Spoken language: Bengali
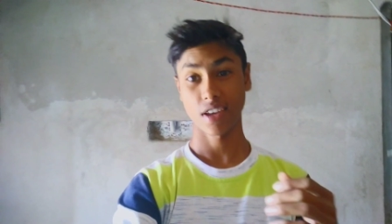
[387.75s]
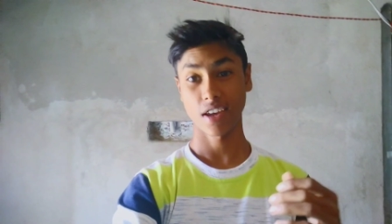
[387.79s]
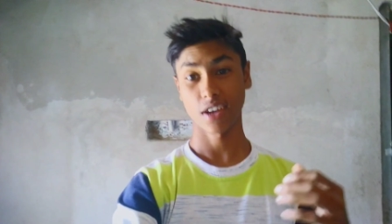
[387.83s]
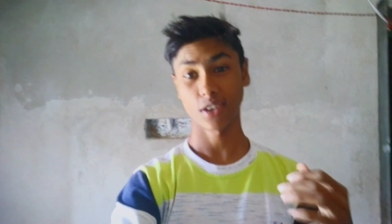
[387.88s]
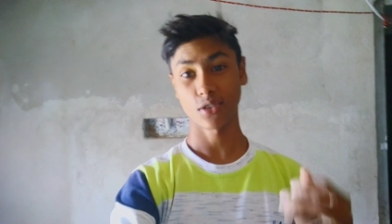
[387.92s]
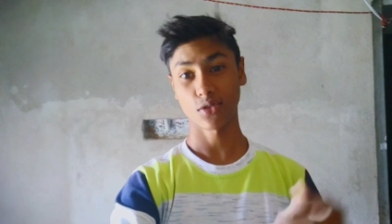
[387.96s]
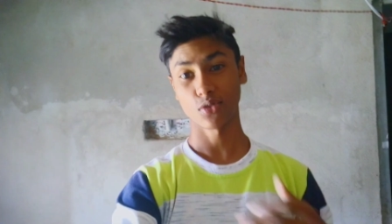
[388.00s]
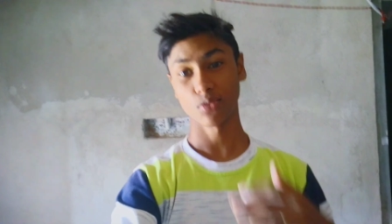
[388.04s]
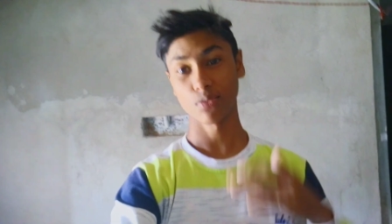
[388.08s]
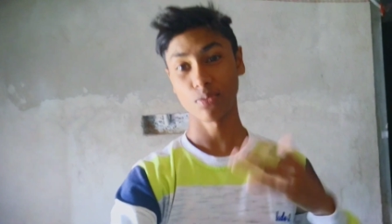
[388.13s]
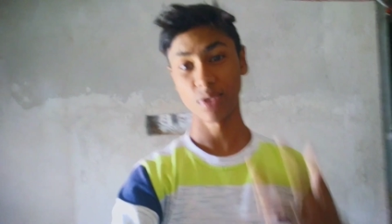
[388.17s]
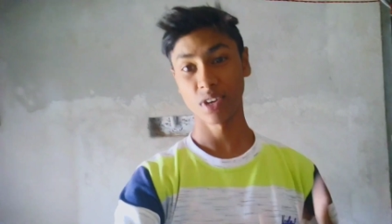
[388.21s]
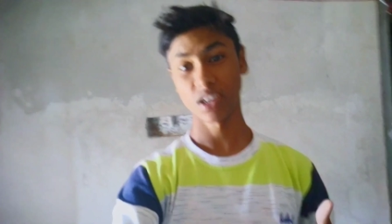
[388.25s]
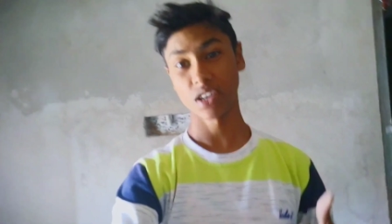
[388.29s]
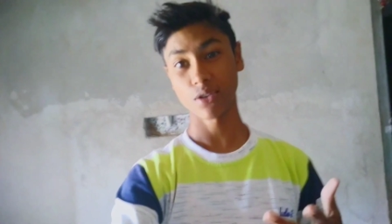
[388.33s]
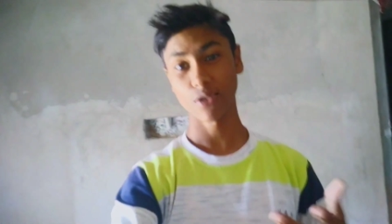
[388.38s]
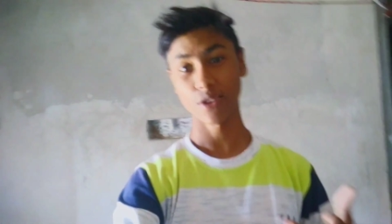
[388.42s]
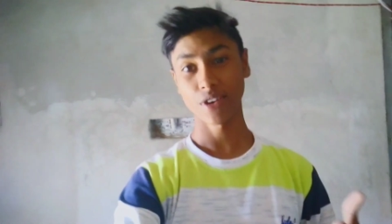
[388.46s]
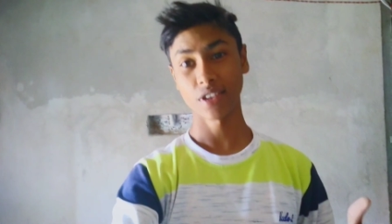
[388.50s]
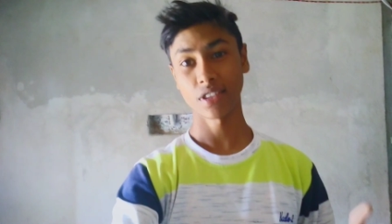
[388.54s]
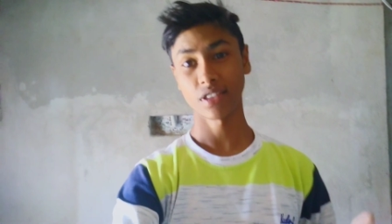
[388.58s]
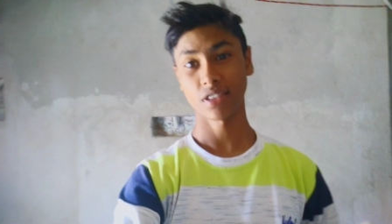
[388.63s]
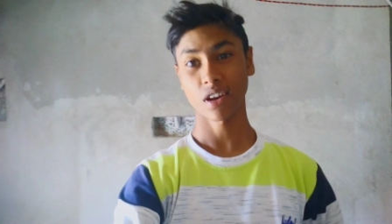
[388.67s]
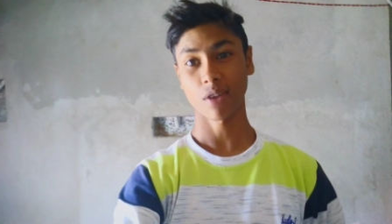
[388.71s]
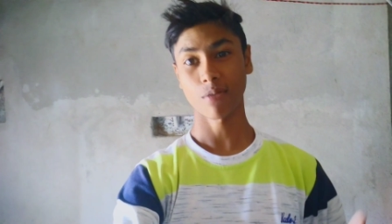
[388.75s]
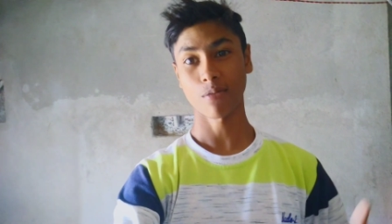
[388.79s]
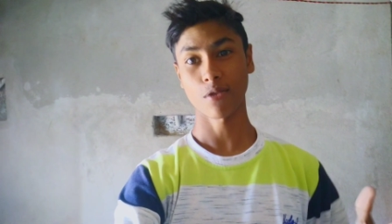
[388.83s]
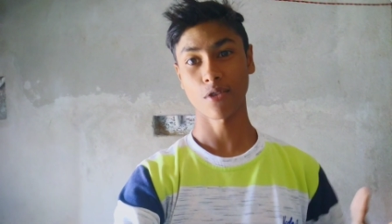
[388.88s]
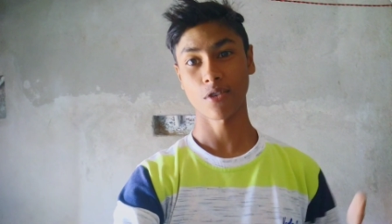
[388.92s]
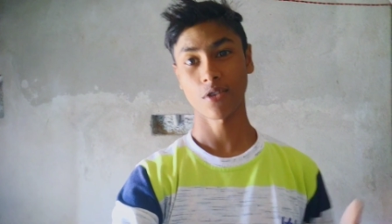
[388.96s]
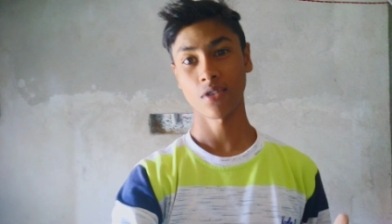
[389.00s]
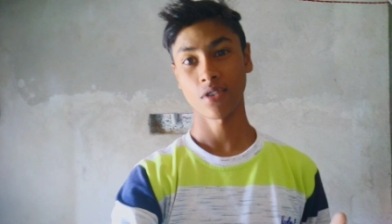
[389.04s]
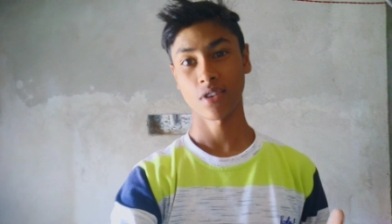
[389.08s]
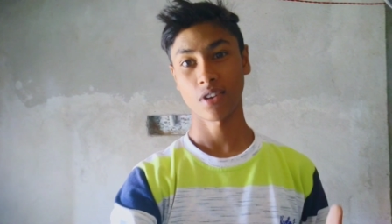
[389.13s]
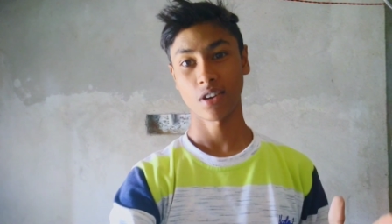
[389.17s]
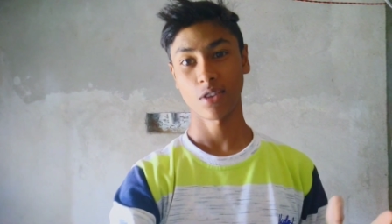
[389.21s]
একটু বের হই তারপর
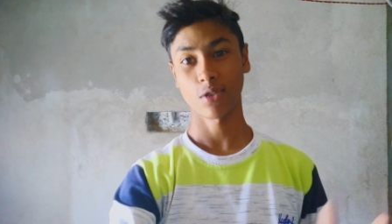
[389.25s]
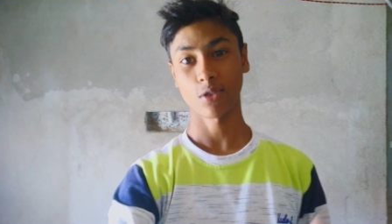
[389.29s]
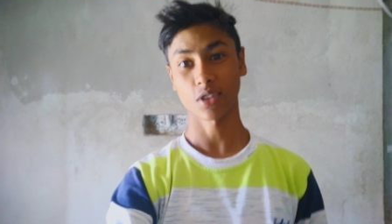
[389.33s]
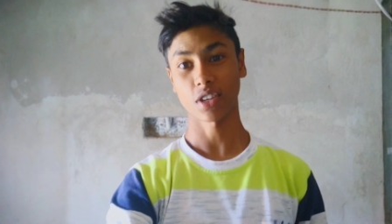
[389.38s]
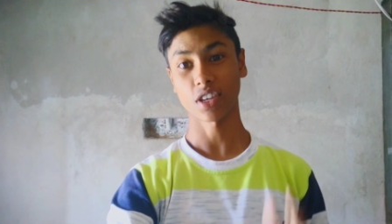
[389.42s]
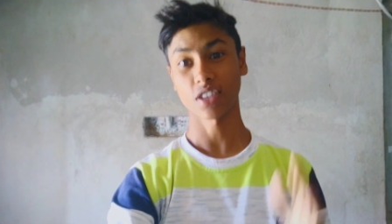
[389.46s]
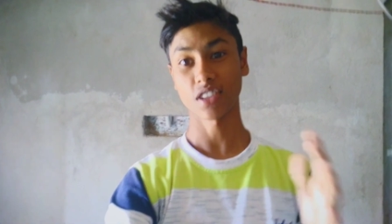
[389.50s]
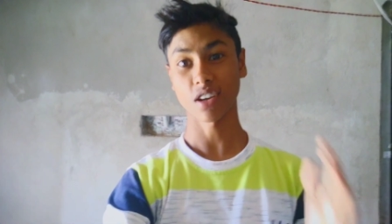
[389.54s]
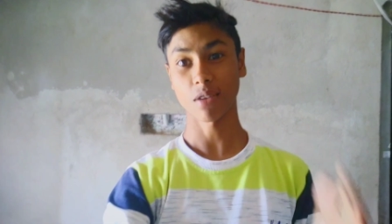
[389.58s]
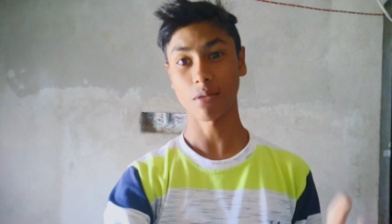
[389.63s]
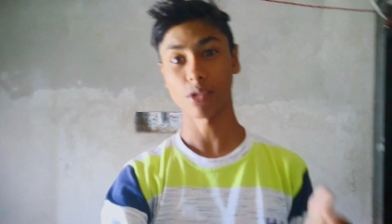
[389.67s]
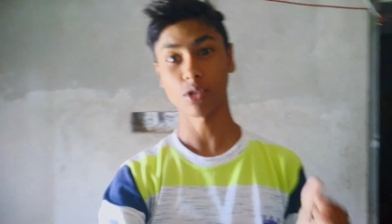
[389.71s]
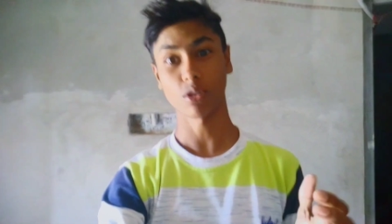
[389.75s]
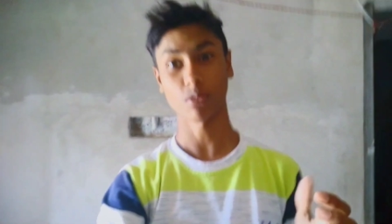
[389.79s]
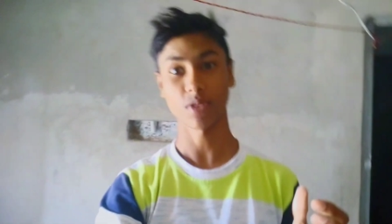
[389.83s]
কোথায় যাব